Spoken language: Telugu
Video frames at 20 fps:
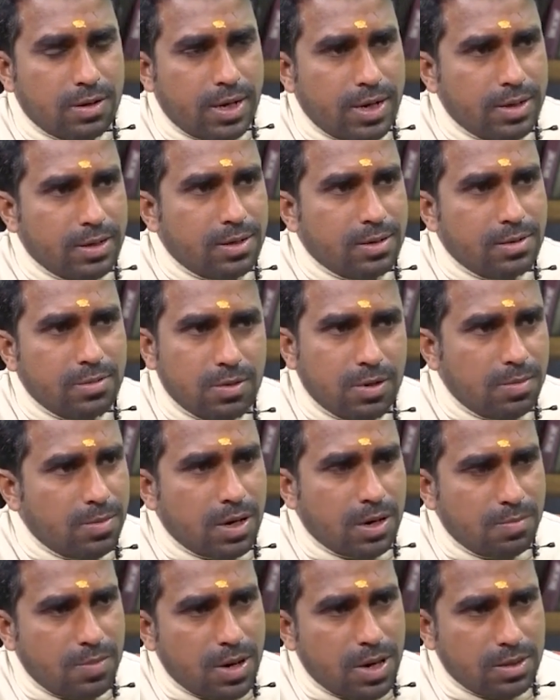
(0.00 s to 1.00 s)
డైరెక్టర్ కూడా
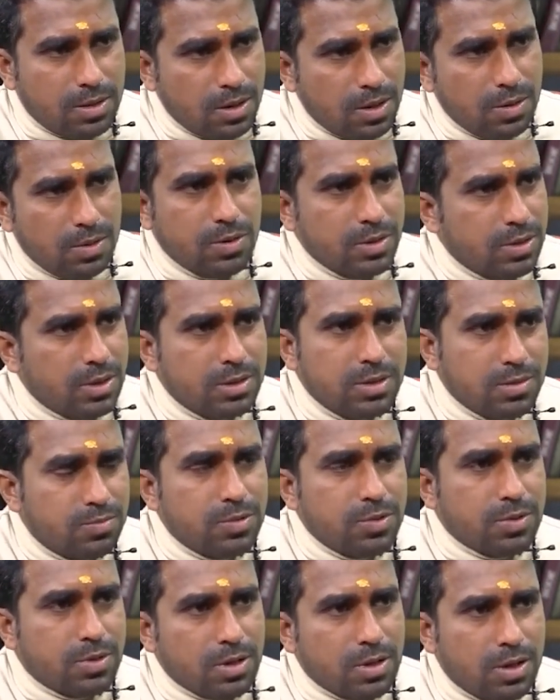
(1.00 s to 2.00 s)
మనకు పాత్రల గురించే
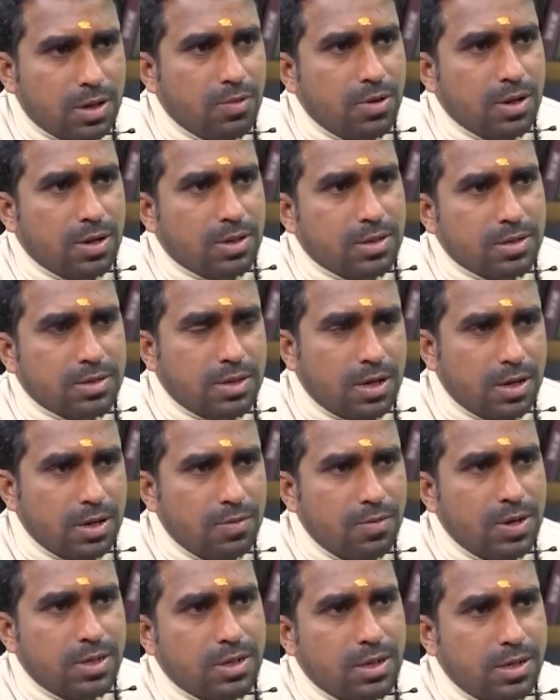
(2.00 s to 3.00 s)
చెప్తుంటారు కవులకి
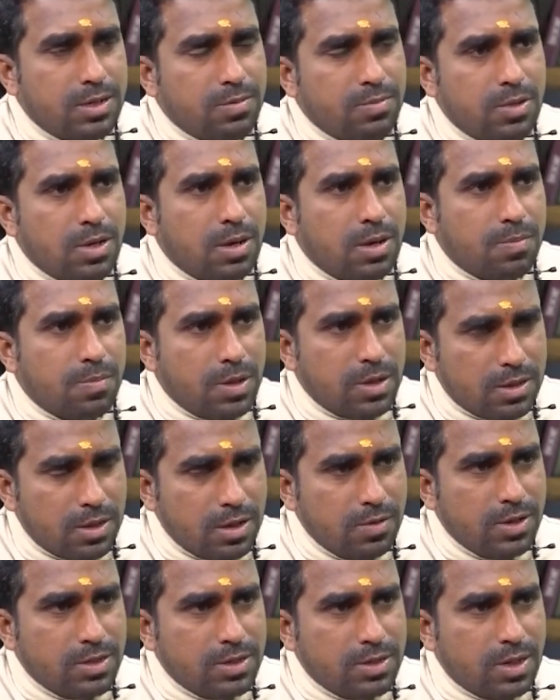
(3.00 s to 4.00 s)
సన్నివేశాలు చెప్తే ఆ
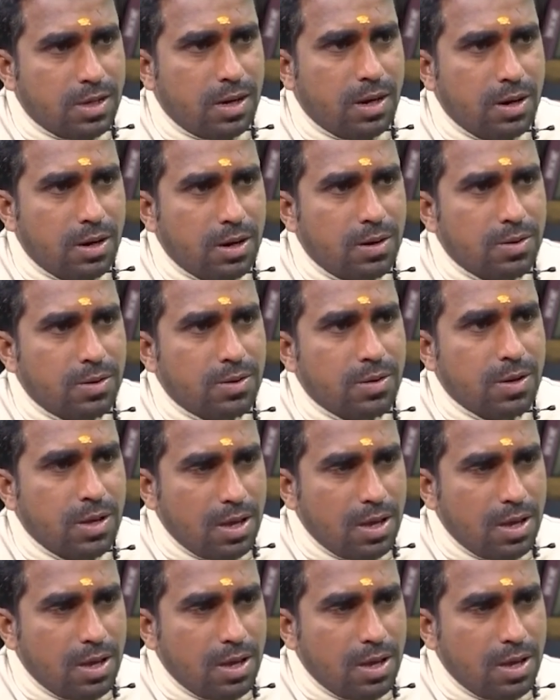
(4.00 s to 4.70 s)
సన్నివేశాలలో